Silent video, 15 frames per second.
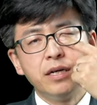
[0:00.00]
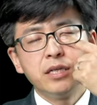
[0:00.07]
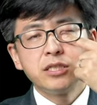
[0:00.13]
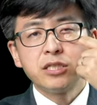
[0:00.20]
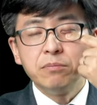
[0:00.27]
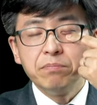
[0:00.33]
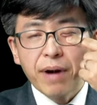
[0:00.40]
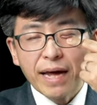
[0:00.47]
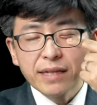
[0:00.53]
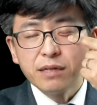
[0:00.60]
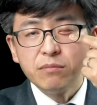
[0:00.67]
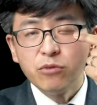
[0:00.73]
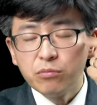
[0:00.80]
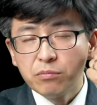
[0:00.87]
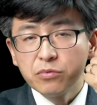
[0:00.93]
审判的
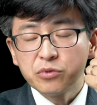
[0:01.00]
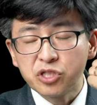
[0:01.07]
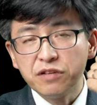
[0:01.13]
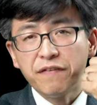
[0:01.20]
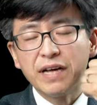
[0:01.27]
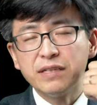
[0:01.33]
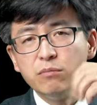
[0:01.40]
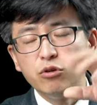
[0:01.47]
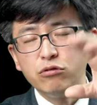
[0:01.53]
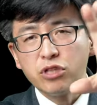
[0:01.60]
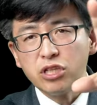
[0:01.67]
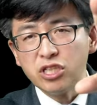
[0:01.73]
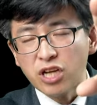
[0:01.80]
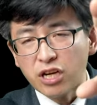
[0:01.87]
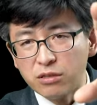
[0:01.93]
目，责罚的目
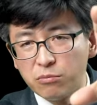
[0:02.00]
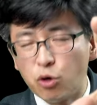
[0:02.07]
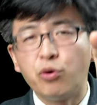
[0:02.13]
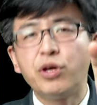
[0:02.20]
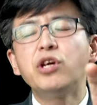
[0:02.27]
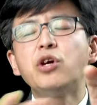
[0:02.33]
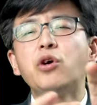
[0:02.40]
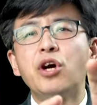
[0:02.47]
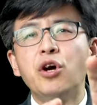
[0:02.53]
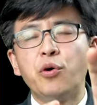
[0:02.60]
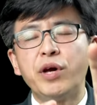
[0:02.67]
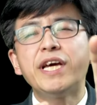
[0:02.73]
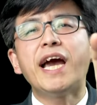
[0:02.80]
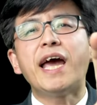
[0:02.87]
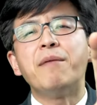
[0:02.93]
的是让他们悔
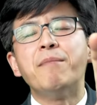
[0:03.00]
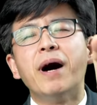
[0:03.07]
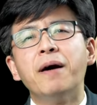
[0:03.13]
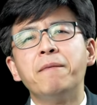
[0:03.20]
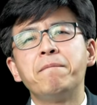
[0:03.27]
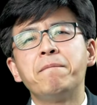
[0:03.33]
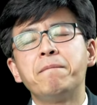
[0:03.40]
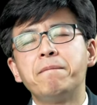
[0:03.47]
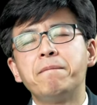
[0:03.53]
悔改嘛。